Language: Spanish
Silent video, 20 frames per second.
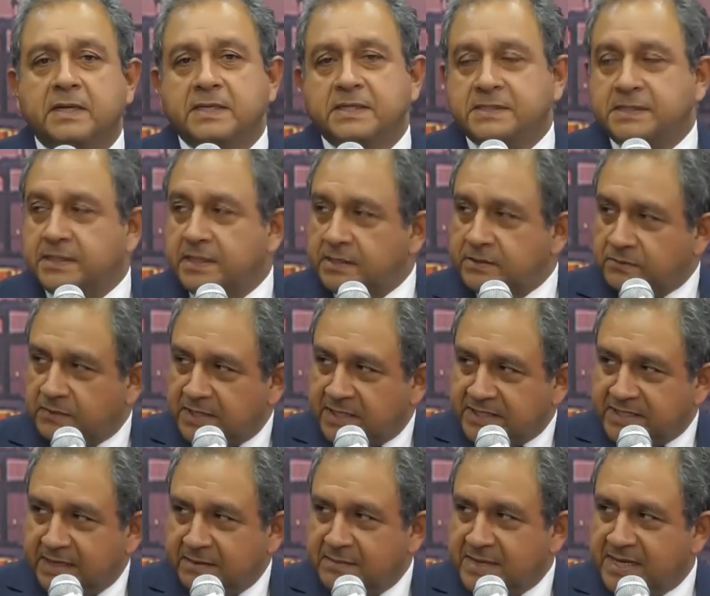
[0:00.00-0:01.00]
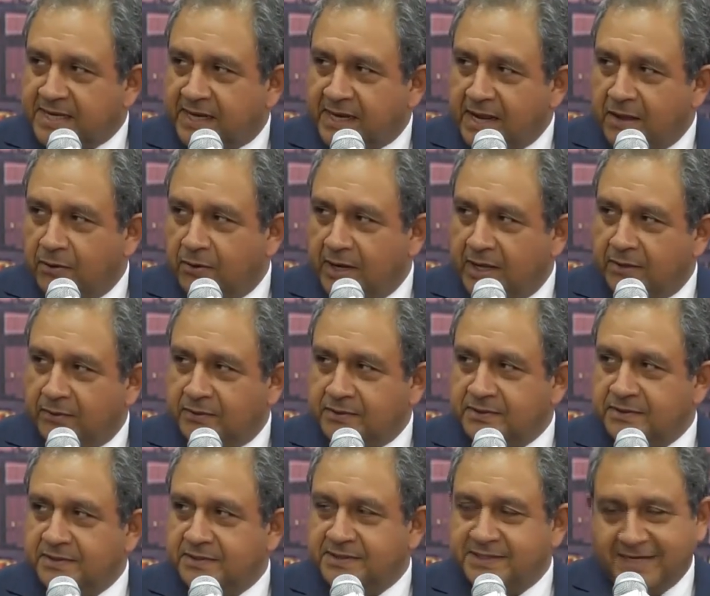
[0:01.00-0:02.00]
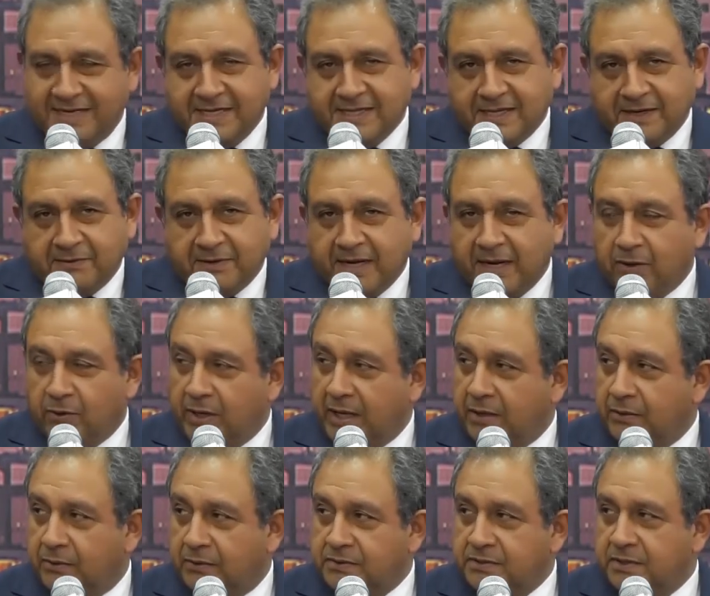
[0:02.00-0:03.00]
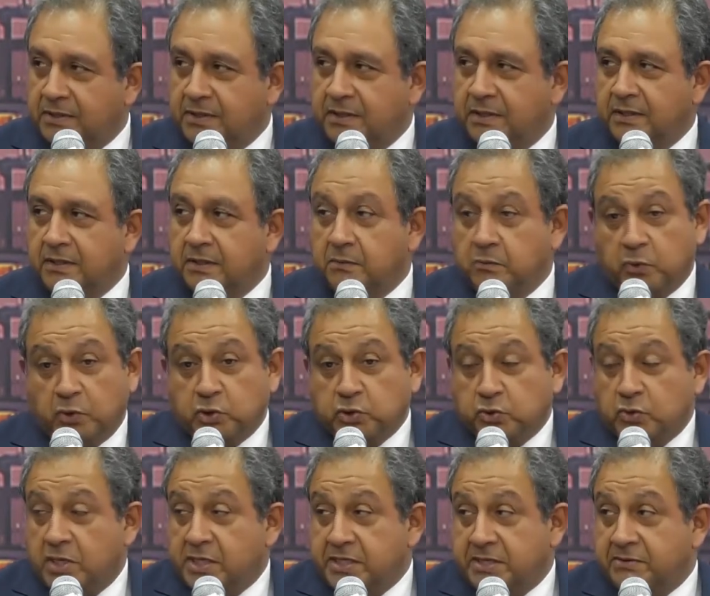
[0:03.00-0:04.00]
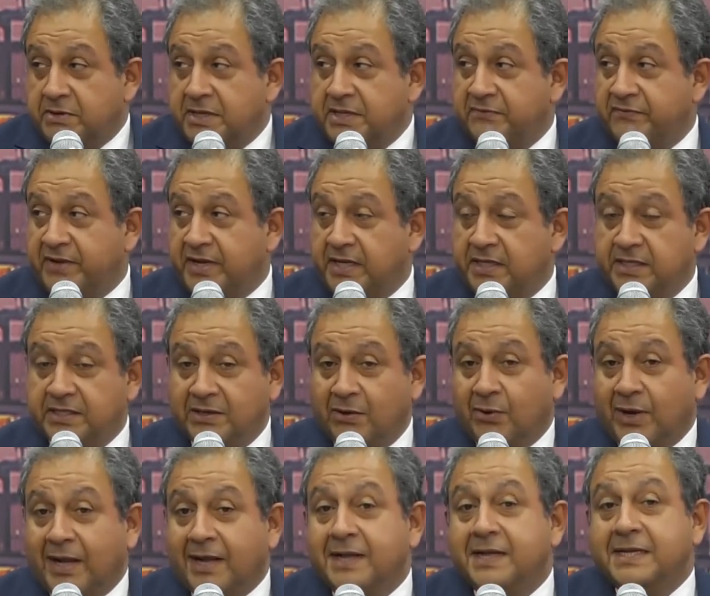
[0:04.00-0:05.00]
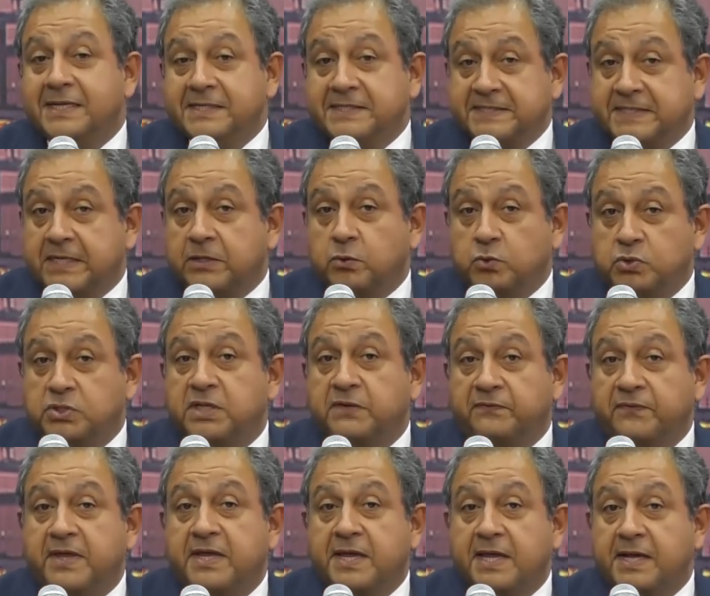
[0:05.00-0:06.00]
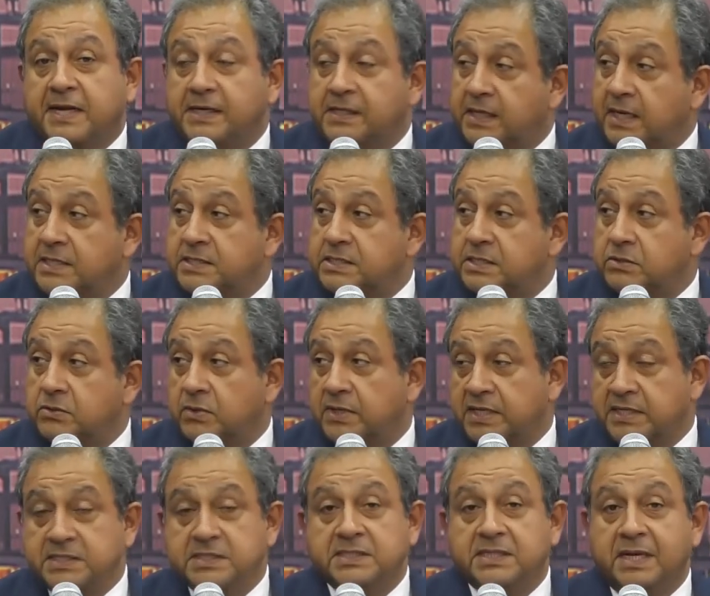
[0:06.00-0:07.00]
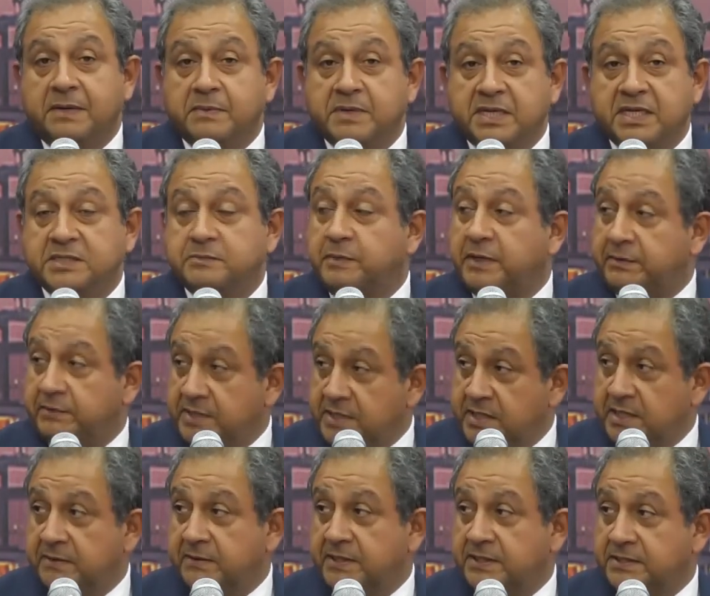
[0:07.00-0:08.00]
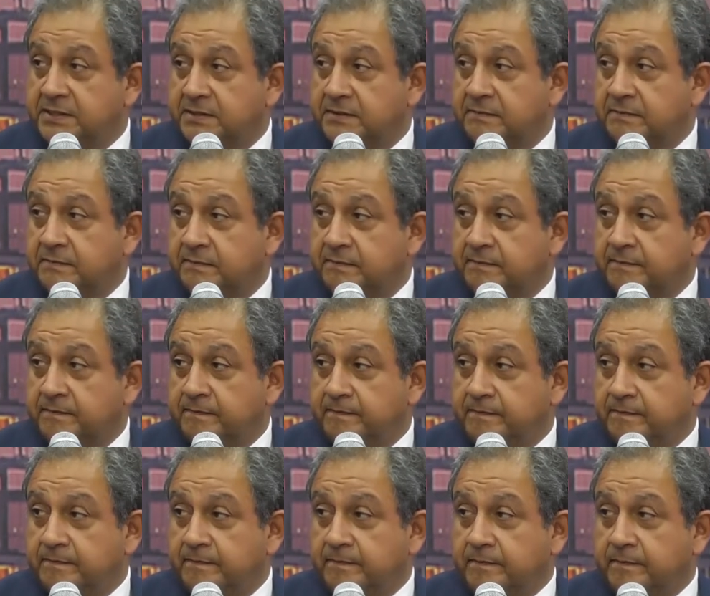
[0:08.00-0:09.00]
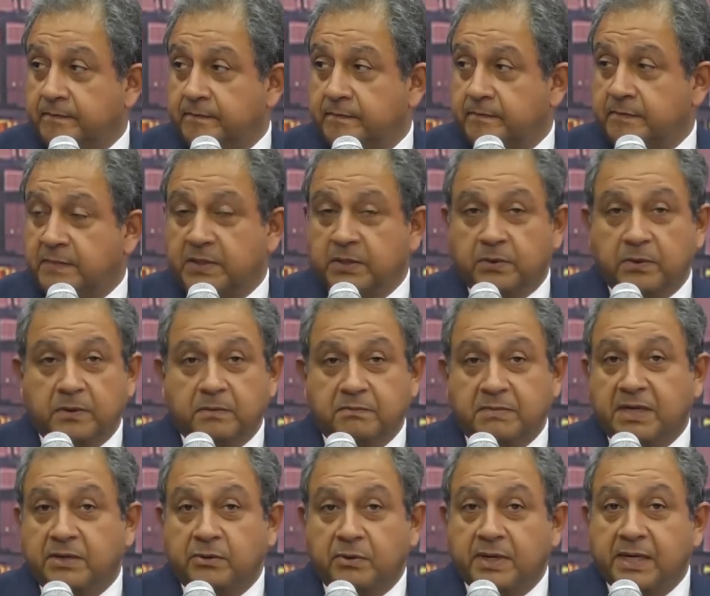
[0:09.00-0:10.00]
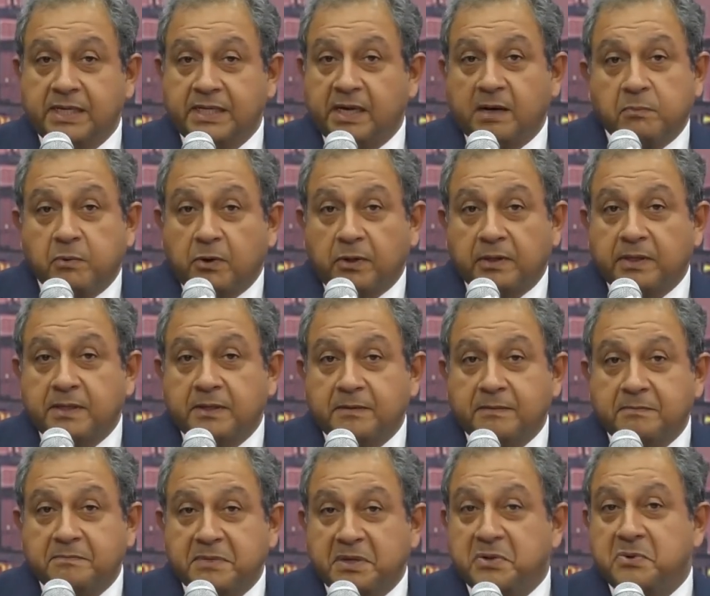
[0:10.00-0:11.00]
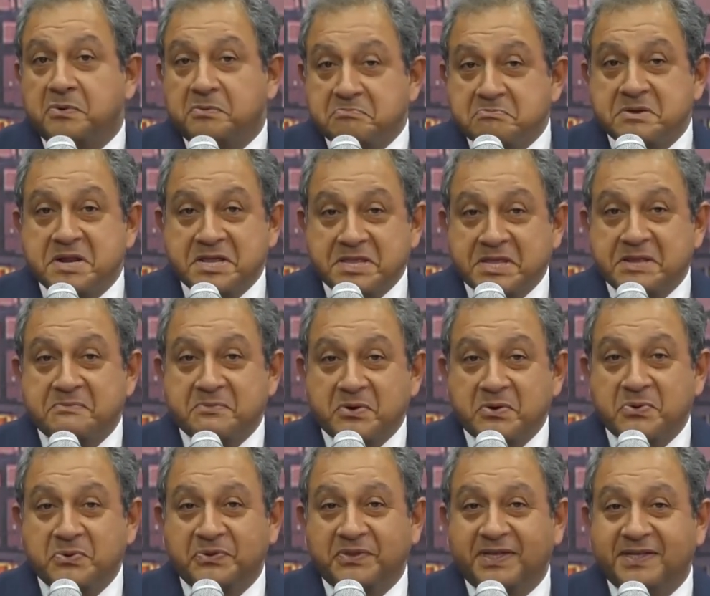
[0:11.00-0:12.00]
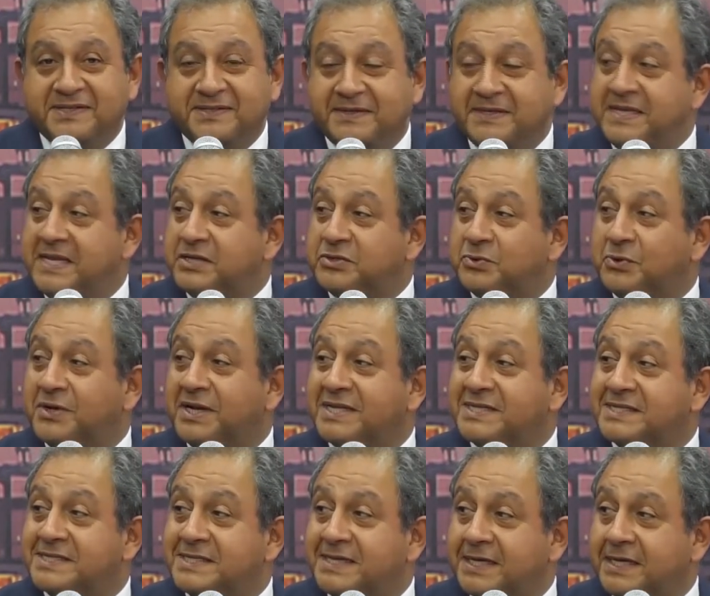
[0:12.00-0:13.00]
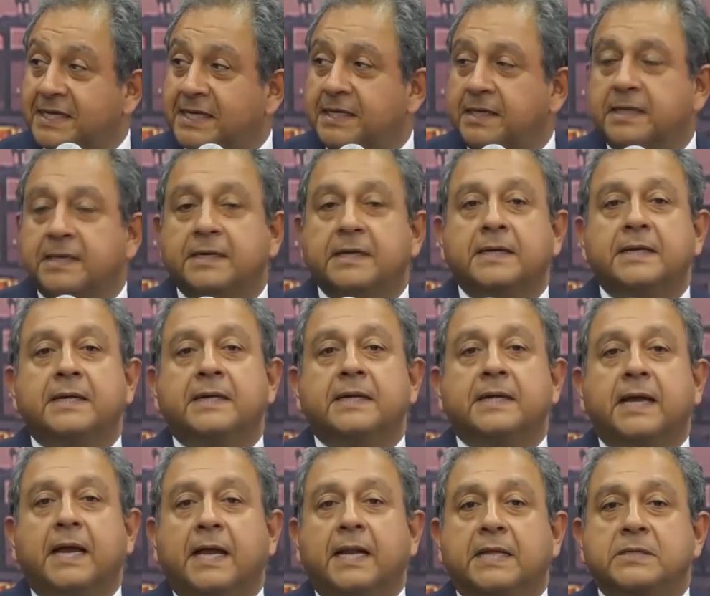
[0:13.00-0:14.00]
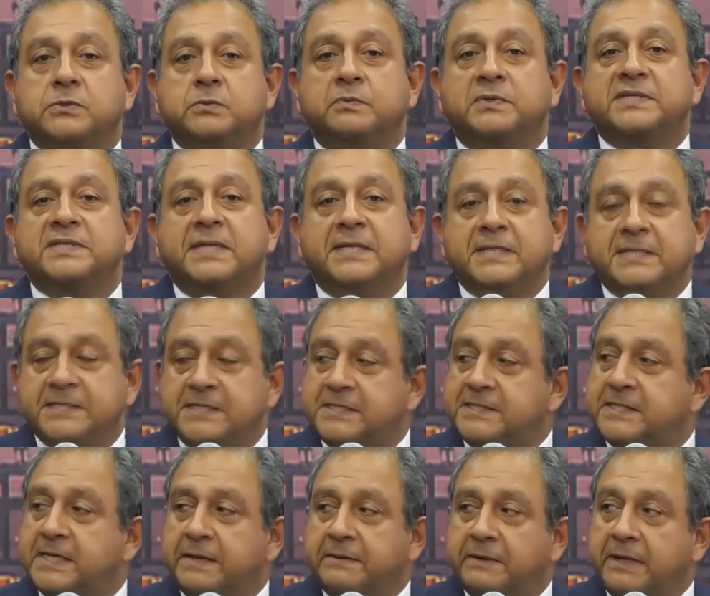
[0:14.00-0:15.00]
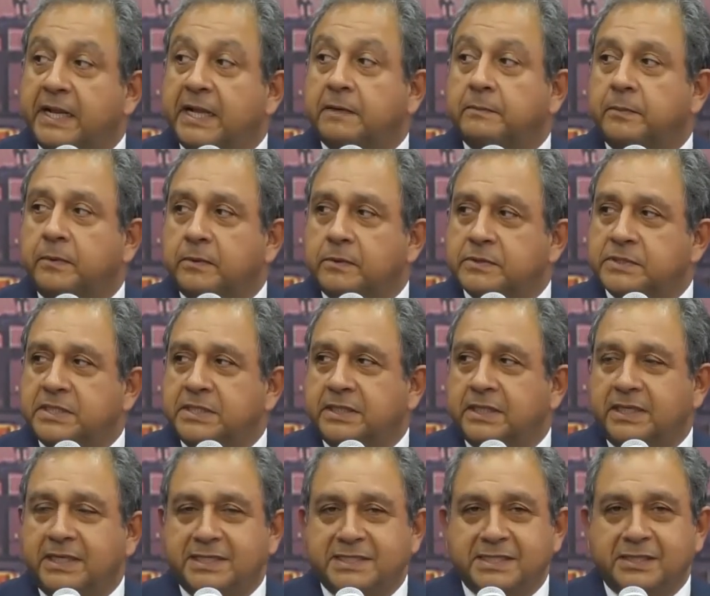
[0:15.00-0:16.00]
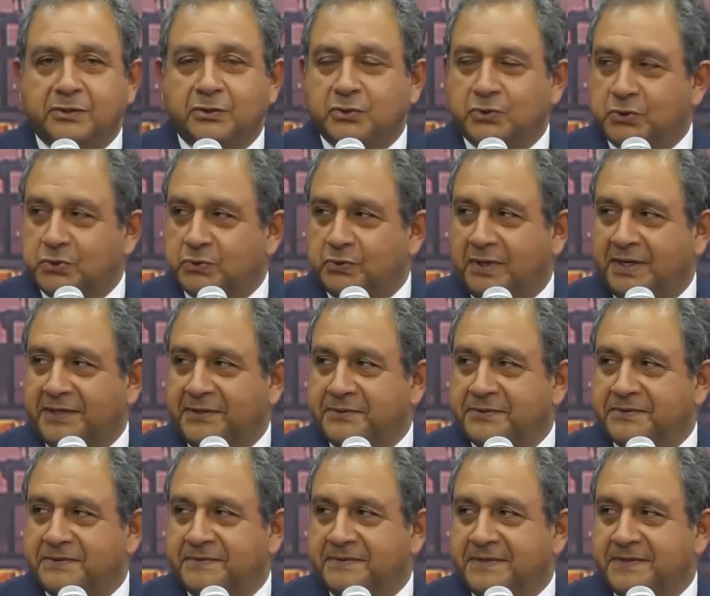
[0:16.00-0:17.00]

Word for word: Si te das cuenta, se han mezclado las dos, se han entreverado las dos, porque son actividades diferentes. Ahora, se justifica en el tránsito que existan medidas preventivas, pero más no en el transporte, pero las tenemos juntas. ¿Y esto gracias a qué? A la supuesta necesidad de velar por los intereses de los usuarios